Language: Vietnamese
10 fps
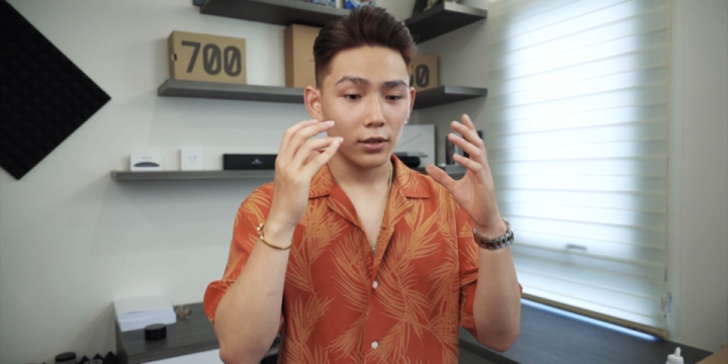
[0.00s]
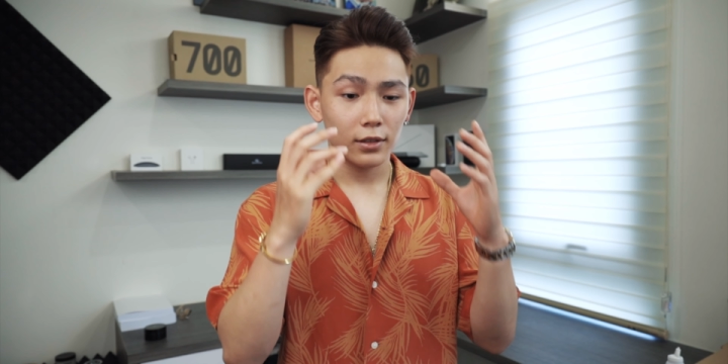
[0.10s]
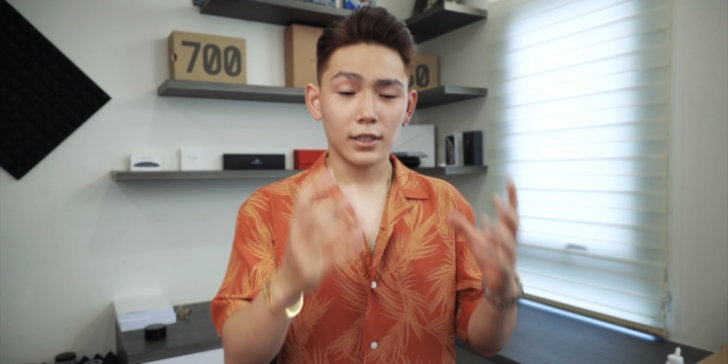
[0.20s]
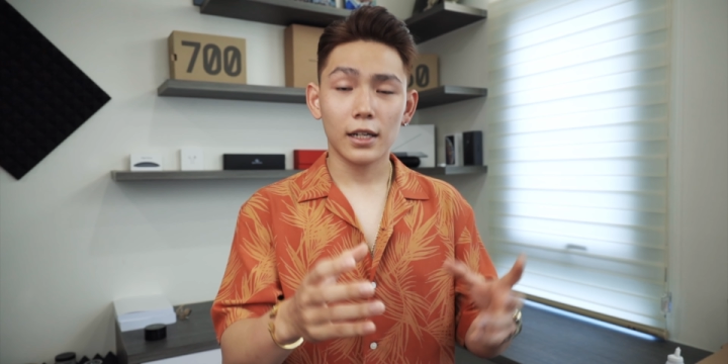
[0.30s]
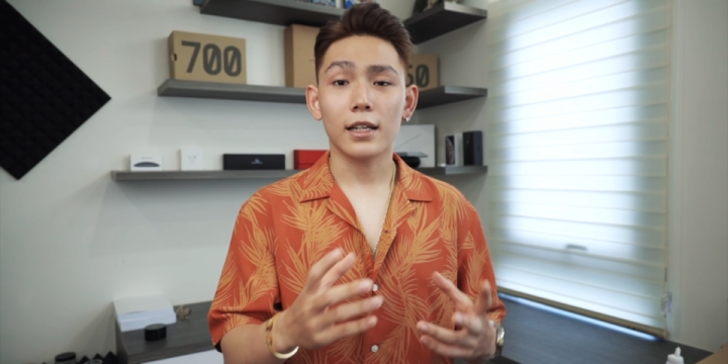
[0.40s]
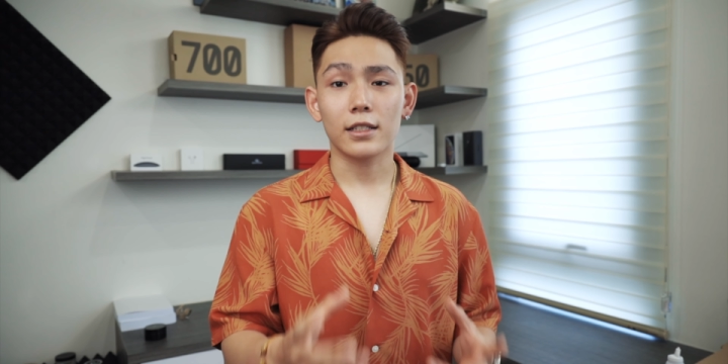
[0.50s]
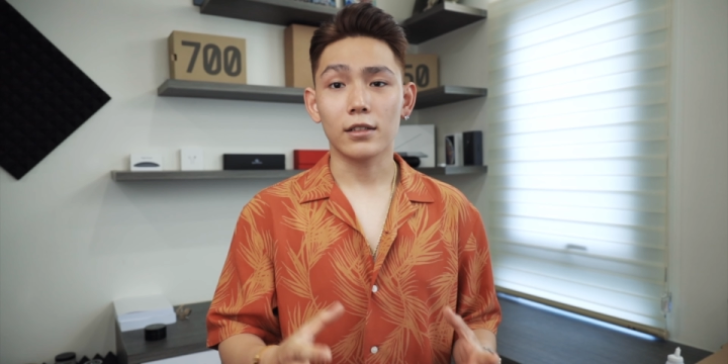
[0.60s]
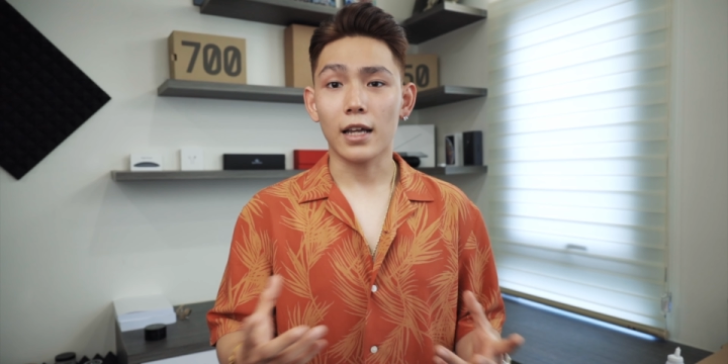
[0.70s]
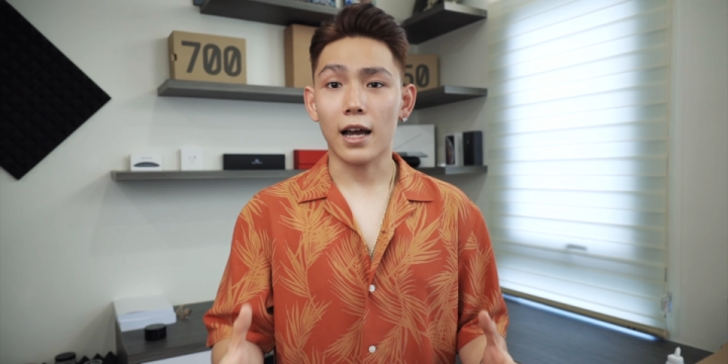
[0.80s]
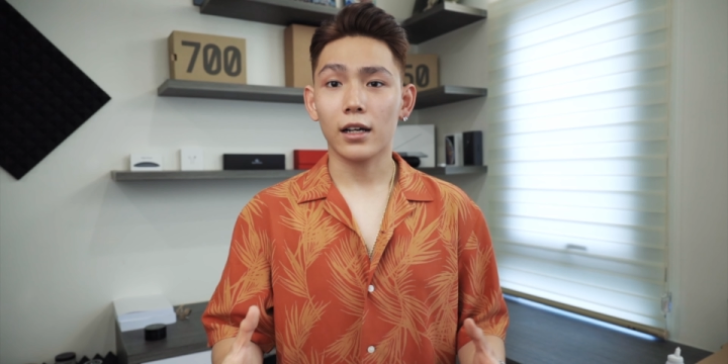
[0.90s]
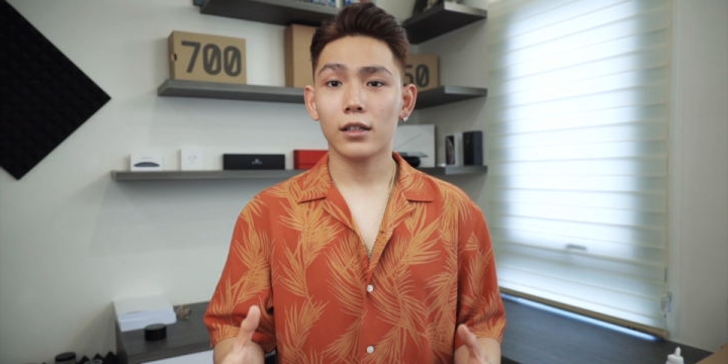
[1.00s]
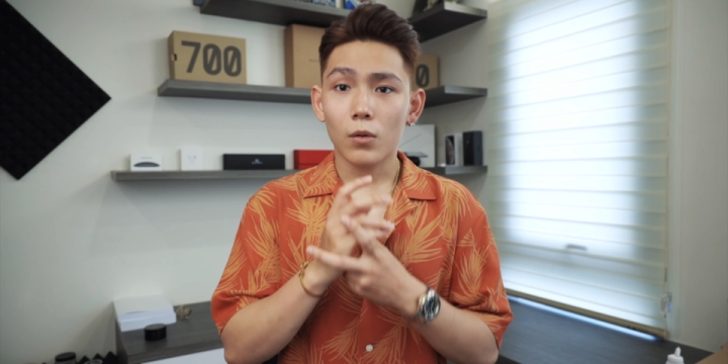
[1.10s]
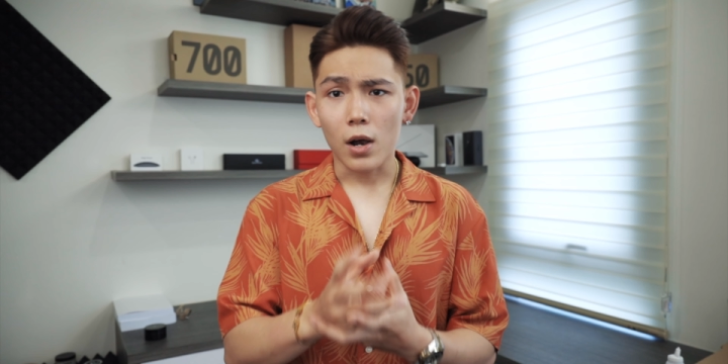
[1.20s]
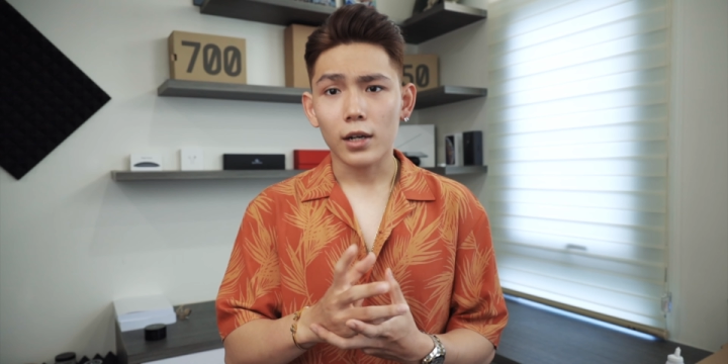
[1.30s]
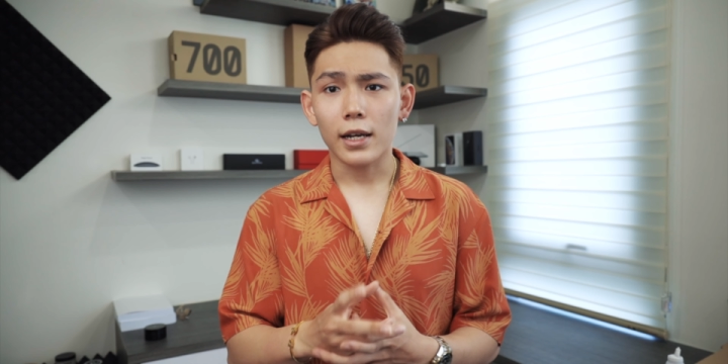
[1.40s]
rất là xứng đáng
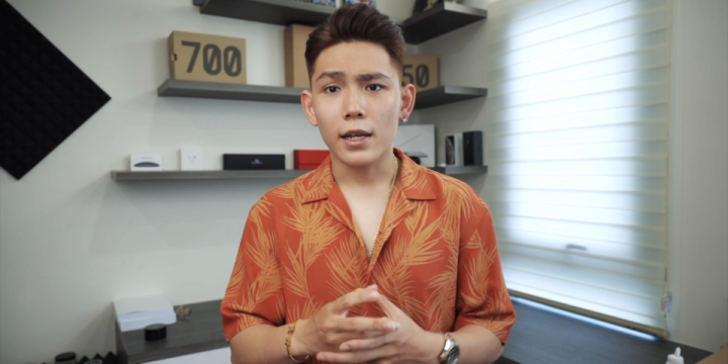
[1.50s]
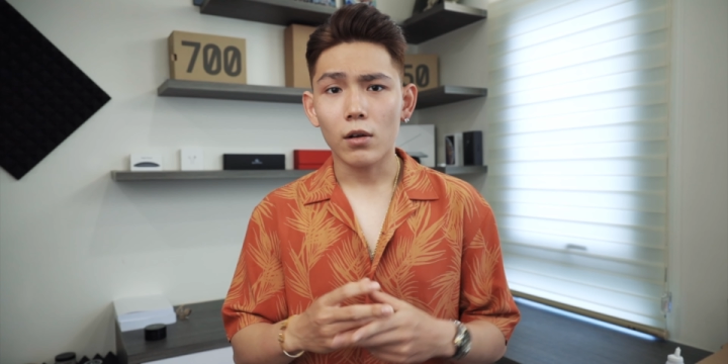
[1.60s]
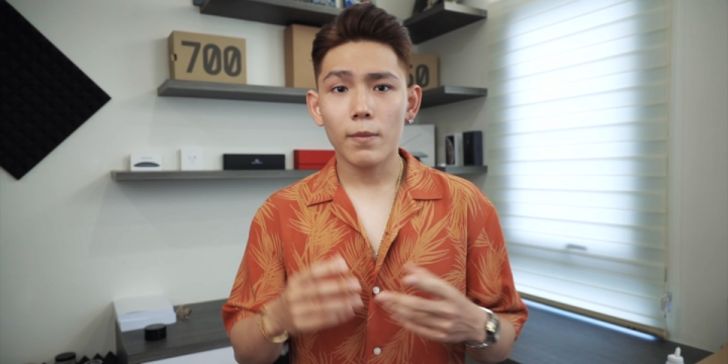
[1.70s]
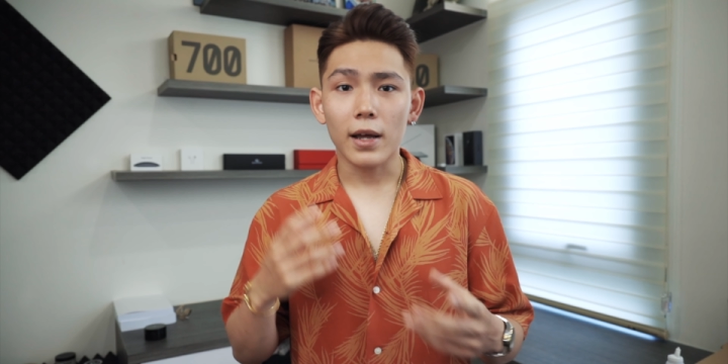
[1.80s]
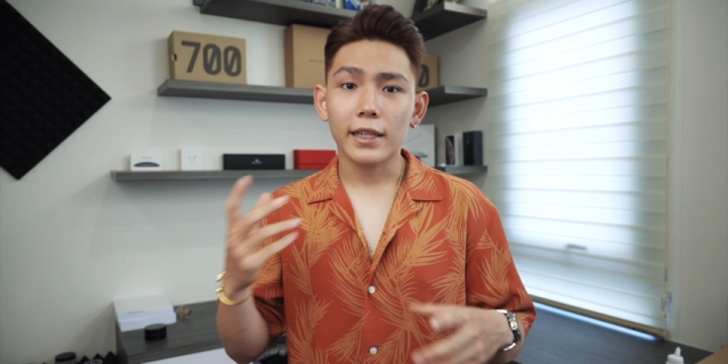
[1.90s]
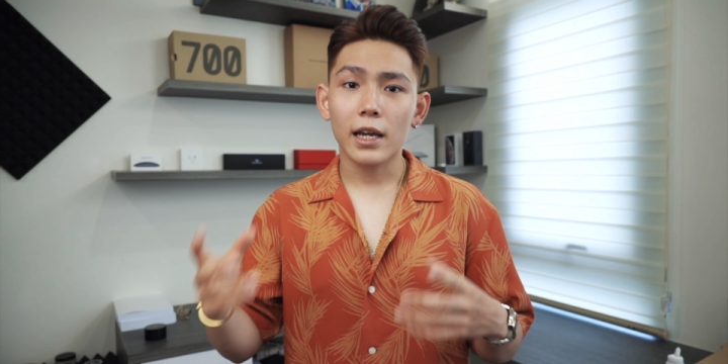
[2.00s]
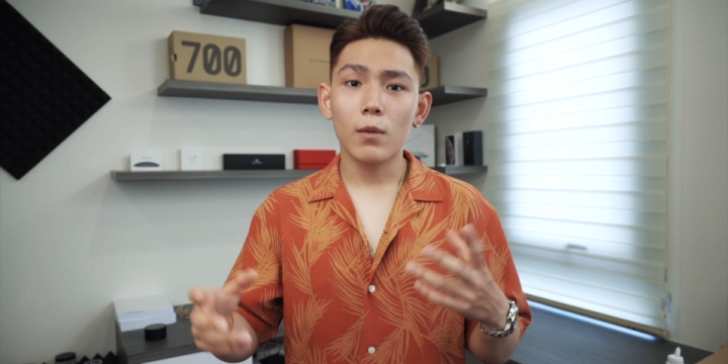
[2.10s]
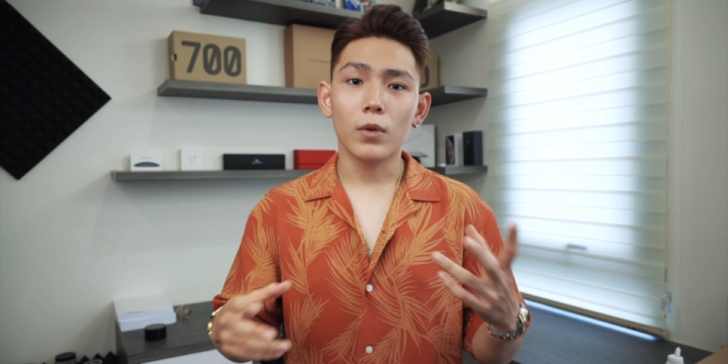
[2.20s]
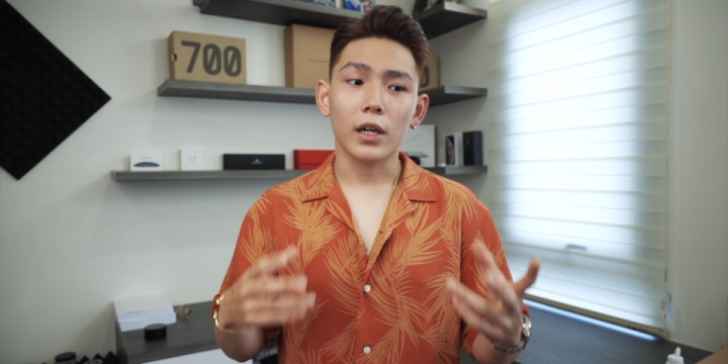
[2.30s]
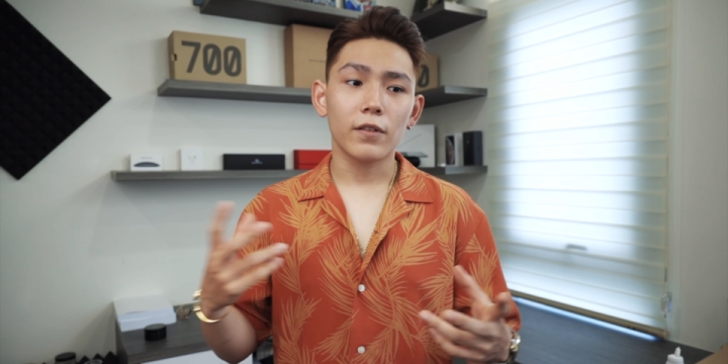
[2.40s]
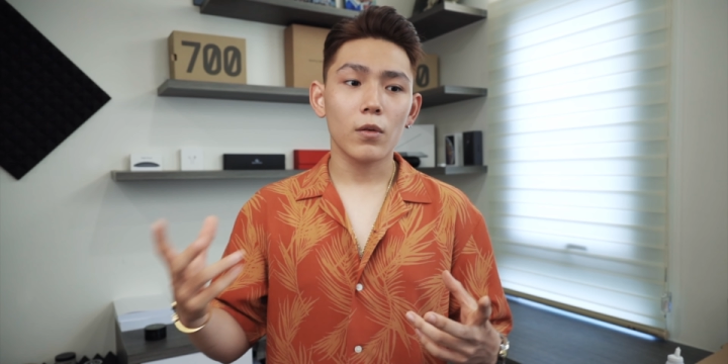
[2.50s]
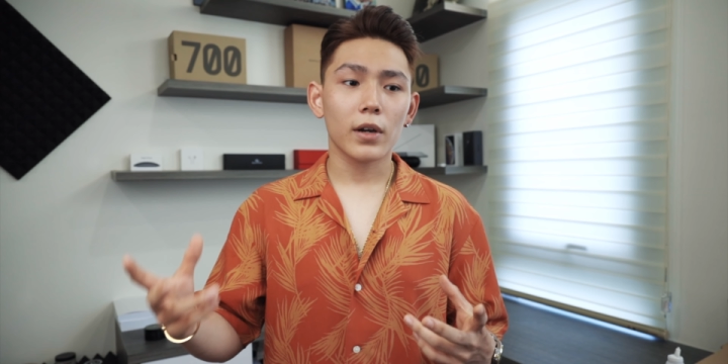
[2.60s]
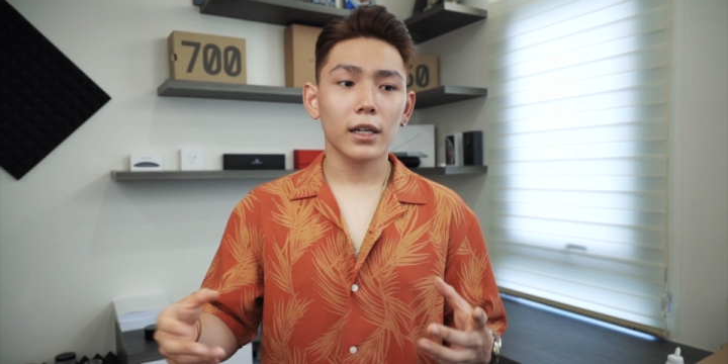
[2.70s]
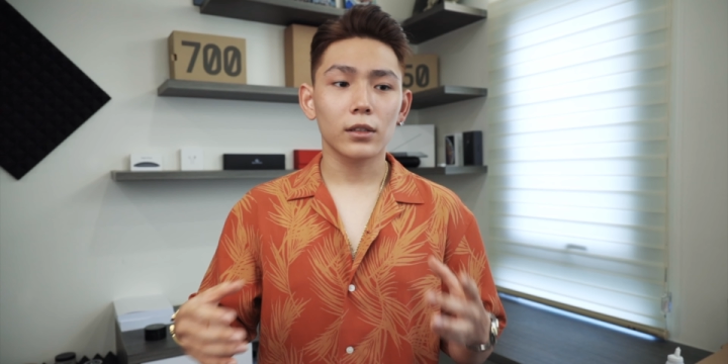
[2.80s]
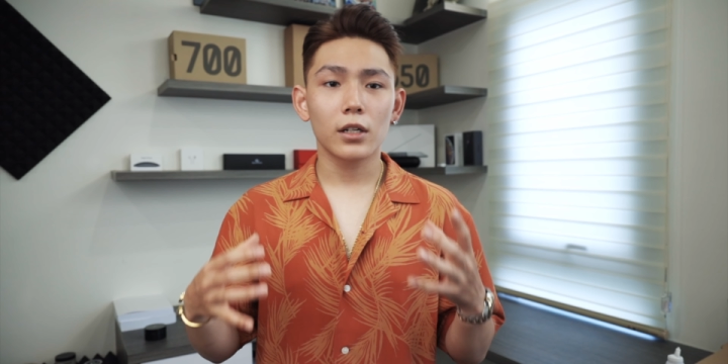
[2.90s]
hoặc là nếu các bạn theo một cái phong
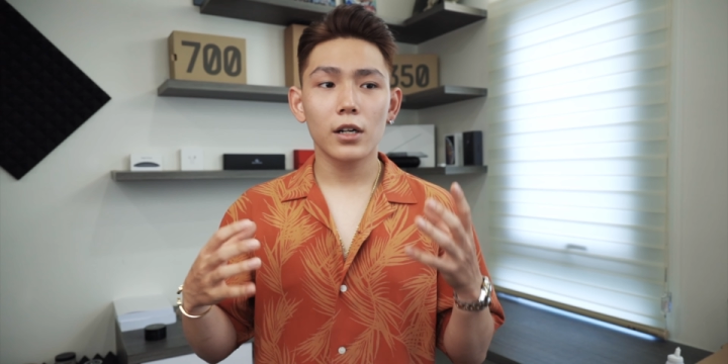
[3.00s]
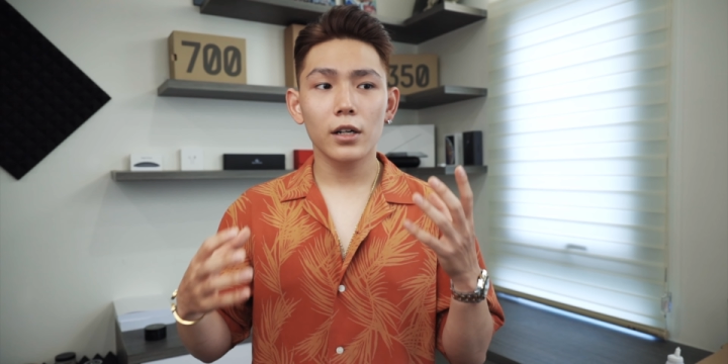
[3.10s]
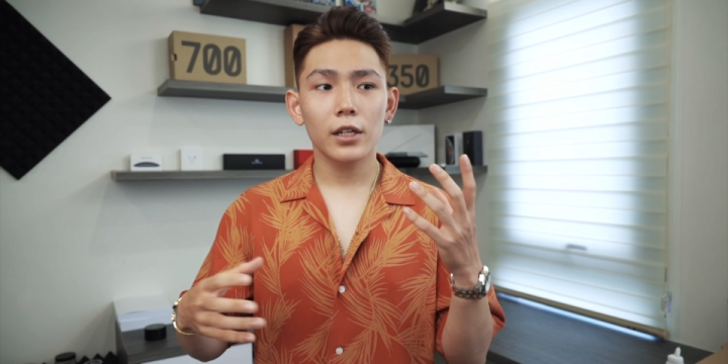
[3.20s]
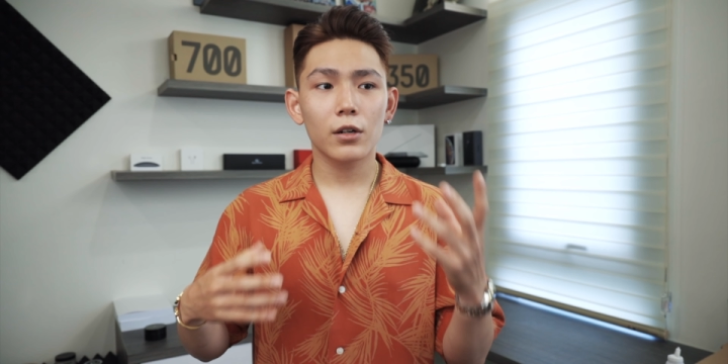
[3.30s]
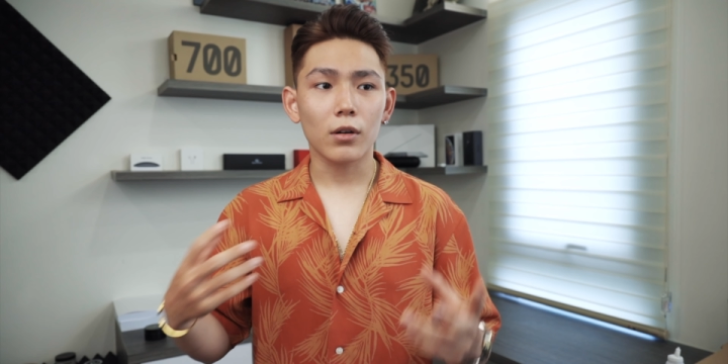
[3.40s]
cách nó hơi